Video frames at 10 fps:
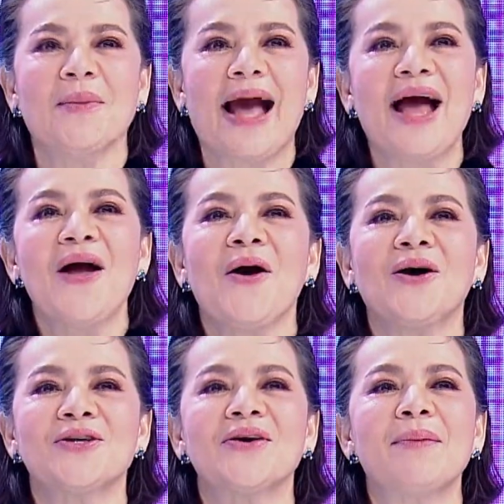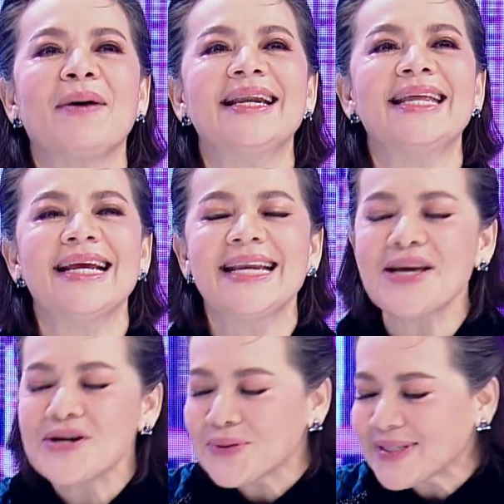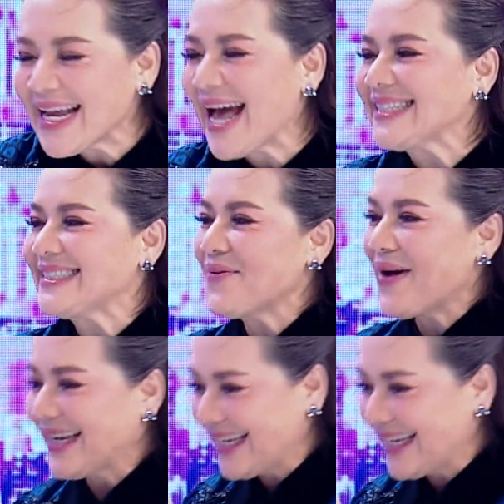มค่ะ ขอต้อนรับอนิงนิรุตค่ะ สวัส